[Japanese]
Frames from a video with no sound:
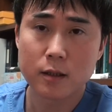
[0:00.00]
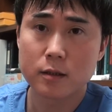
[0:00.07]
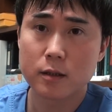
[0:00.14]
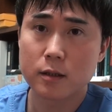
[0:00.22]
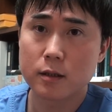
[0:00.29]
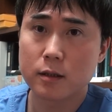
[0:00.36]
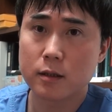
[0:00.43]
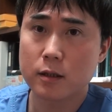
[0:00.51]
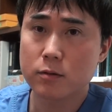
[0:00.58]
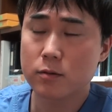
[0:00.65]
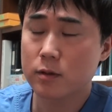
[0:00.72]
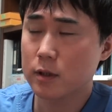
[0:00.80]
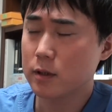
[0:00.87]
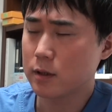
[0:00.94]
で
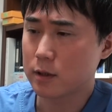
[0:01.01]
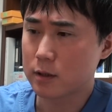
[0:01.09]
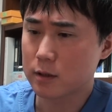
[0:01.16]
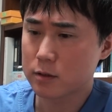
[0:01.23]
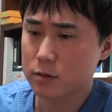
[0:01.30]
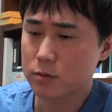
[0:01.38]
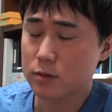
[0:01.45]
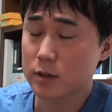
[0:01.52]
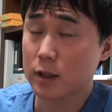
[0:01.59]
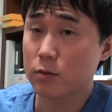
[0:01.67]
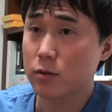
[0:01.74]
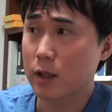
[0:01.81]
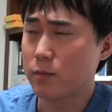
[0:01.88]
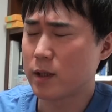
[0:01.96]
後で手術したこ
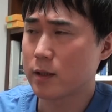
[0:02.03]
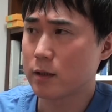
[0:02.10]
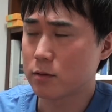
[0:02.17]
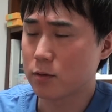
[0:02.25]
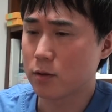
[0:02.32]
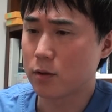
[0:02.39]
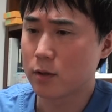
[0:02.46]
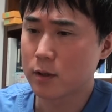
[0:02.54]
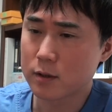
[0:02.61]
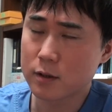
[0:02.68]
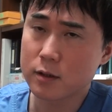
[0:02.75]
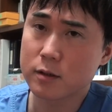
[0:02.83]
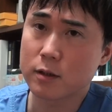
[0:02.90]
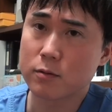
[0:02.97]
とがバレると
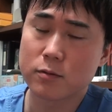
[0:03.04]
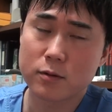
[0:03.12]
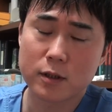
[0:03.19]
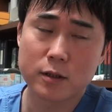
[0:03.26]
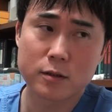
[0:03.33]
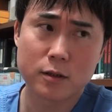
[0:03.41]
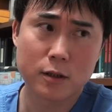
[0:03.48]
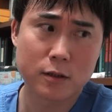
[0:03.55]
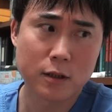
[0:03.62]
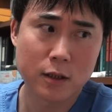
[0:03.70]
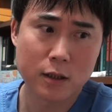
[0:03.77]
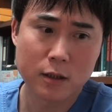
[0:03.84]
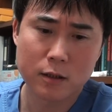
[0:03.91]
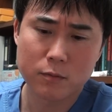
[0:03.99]
なんだこの患者
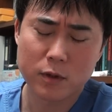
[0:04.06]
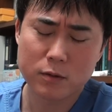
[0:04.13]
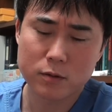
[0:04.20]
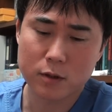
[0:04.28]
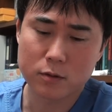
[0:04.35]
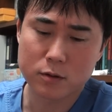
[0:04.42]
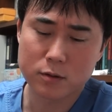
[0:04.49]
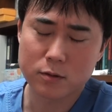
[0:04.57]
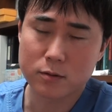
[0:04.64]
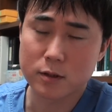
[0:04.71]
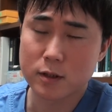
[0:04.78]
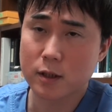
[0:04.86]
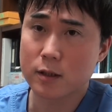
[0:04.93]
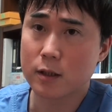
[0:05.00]
まぶたの手術
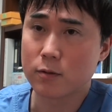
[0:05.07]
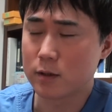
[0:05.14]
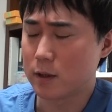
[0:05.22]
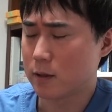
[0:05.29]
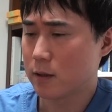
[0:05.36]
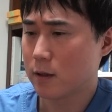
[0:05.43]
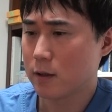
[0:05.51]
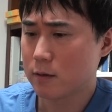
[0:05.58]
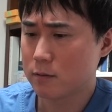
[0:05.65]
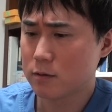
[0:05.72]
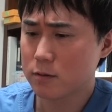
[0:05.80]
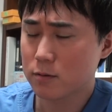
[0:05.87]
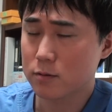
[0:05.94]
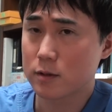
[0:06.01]
してたのに
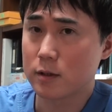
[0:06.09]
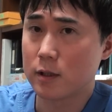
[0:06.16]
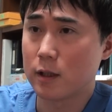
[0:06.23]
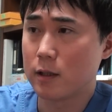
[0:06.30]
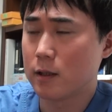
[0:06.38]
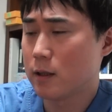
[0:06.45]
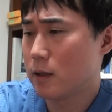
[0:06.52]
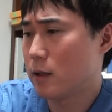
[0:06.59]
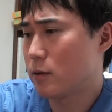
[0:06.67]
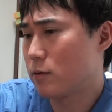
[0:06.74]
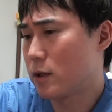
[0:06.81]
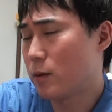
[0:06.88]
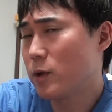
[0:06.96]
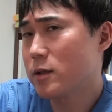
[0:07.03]
嘘ついてあ
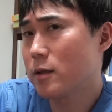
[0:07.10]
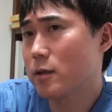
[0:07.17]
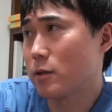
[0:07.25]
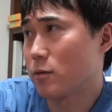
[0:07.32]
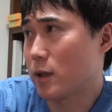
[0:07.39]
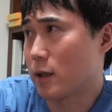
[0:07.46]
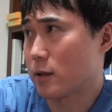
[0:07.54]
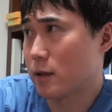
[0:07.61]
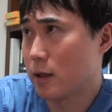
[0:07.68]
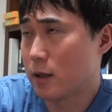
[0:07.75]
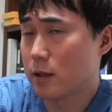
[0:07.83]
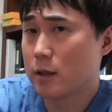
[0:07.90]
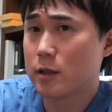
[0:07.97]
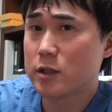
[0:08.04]
の黙ってたのかっ
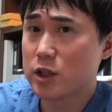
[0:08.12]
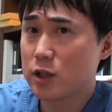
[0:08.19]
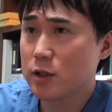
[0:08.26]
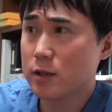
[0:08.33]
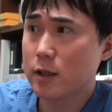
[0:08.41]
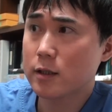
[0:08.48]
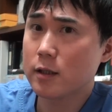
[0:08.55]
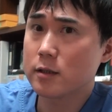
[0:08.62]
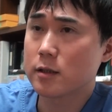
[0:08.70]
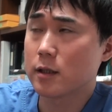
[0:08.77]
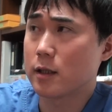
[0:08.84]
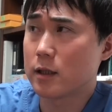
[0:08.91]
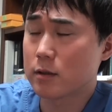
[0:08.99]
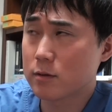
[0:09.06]
て信頼関係
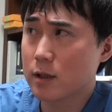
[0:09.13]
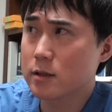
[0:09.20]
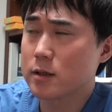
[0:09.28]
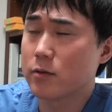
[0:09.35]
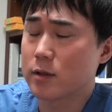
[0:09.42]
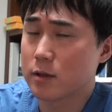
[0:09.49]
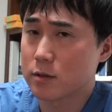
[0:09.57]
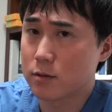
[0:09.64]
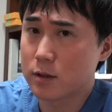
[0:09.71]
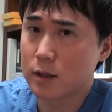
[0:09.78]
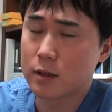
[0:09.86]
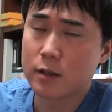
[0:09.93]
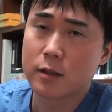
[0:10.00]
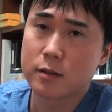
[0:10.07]
がなくなっちゃうわけですよ
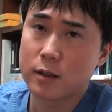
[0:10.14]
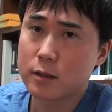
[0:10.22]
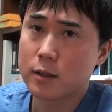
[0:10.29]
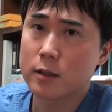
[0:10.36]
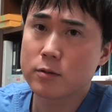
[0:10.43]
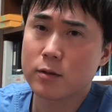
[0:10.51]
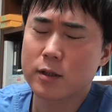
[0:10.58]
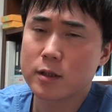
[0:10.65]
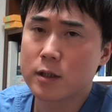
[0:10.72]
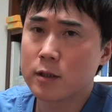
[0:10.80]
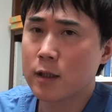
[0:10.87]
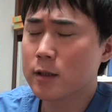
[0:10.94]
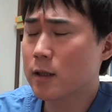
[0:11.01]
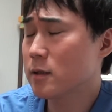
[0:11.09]
ね。で一旦そうやって信
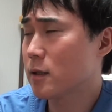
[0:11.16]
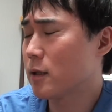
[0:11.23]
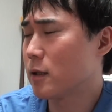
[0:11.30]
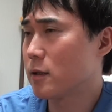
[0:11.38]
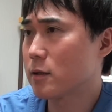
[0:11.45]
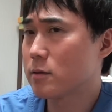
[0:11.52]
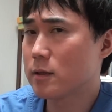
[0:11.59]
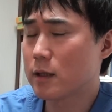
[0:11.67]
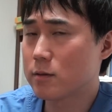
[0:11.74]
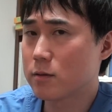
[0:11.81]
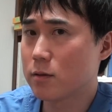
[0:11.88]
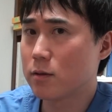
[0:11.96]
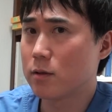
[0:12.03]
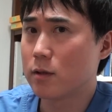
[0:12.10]
頼関係がなくなる
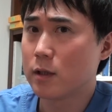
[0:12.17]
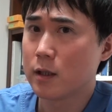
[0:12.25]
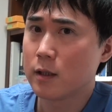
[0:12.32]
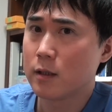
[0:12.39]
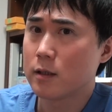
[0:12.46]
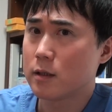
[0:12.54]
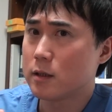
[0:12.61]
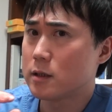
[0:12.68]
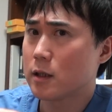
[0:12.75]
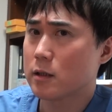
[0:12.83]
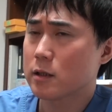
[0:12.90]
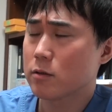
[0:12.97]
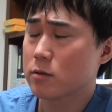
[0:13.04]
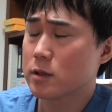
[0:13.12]
と医者
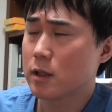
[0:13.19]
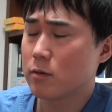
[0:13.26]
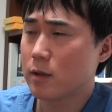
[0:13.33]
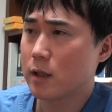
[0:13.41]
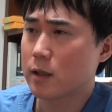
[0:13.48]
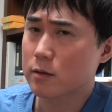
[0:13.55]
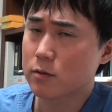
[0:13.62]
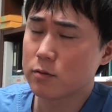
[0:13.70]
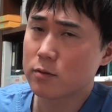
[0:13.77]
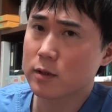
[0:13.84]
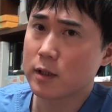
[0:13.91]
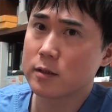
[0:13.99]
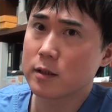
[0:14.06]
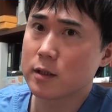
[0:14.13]
としてはこの
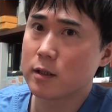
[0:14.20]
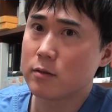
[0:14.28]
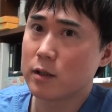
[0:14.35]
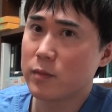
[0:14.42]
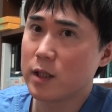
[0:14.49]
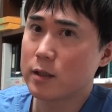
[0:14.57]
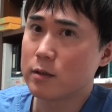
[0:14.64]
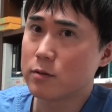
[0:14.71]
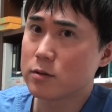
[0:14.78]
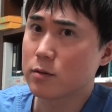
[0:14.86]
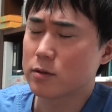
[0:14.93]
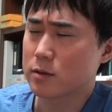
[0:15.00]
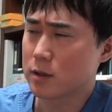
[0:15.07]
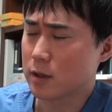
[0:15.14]
患者さんは前に
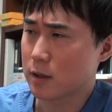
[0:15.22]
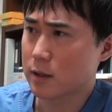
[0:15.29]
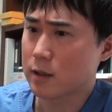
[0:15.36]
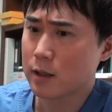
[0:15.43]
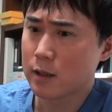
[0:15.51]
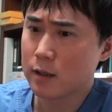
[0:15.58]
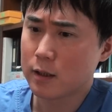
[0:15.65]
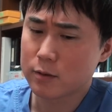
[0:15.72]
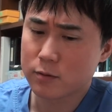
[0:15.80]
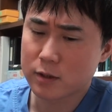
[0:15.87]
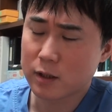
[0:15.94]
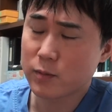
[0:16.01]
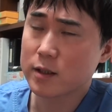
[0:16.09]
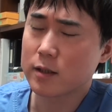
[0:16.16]
嘘をついたあの
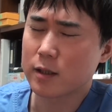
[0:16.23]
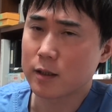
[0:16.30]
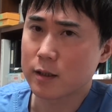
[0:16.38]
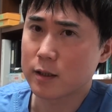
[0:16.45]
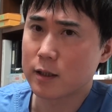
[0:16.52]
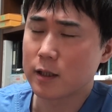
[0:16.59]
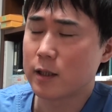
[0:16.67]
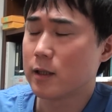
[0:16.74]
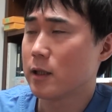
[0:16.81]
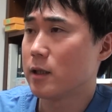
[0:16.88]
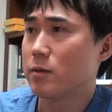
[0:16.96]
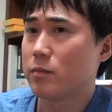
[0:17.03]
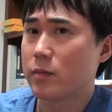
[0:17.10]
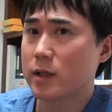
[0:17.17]
黙ってたから
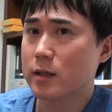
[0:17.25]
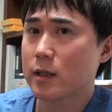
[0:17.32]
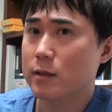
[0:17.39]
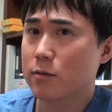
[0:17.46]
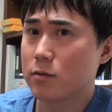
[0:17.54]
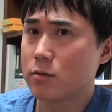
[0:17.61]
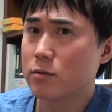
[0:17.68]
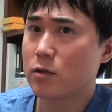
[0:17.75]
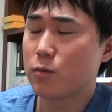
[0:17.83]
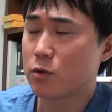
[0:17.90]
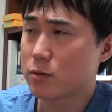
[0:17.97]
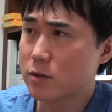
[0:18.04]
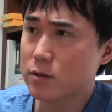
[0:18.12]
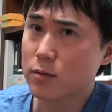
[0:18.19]
また今後
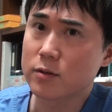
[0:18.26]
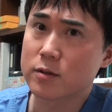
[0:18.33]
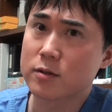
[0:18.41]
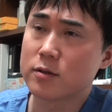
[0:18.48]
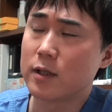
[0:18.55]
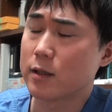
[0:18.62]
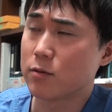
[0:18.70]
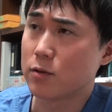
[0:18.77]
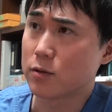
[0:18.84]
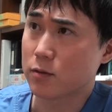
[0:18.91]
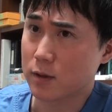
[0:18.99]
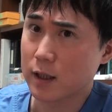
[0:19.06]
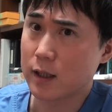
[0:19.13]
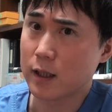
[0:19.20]
も嘘をつくだろうと
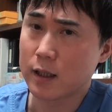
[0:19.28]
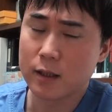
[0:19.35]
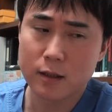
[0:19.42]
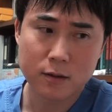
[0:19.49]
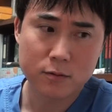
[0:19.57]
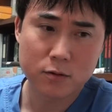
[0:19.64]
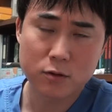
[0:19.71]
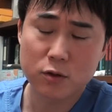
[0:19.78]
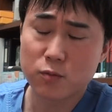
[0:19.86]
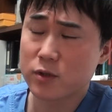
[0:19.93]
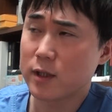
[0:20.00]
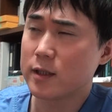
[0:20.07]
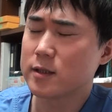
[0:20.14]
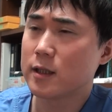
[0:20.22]
か今後も
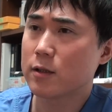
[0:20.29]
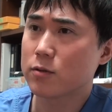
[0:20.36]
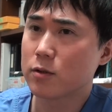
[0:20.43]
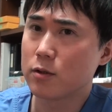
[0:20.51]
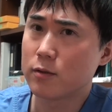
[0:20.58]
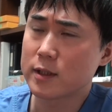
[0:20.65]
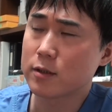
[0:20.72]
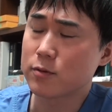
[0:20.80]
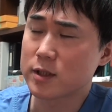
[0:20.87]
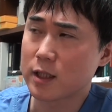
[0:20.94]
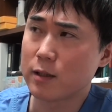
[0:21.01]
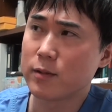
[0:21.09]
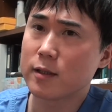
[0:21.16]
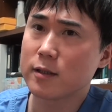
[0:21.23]
大事なことをわざと
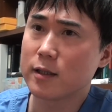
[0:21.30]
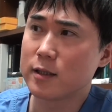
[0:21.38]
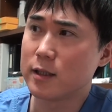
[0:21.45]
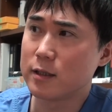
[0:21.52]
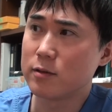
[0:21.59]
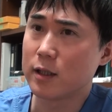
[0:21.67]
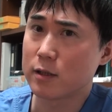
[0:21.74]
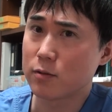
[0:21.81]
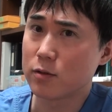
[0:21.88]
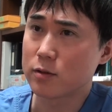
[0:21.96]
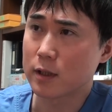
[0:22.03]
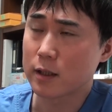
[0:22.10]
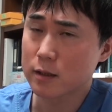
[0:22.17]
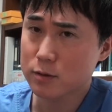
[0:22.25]
喋らないでいるだろうっ
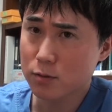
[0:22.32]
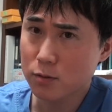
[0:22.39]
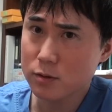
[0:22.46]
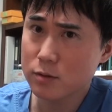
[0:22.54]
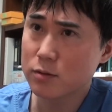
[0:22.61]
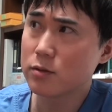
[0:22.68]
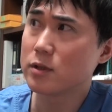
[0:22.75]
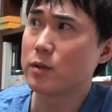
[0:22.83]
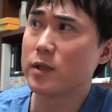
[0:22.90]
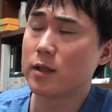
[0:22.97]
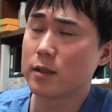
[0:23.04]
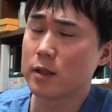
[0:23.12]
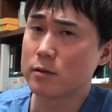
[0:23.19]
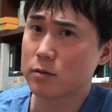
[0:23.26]
てそういうふうに見
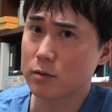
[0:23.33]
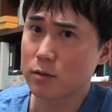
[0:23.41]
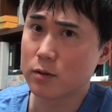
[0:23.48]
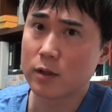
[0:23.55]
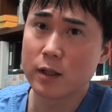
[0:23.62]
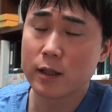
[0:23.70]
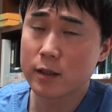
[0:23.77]
られると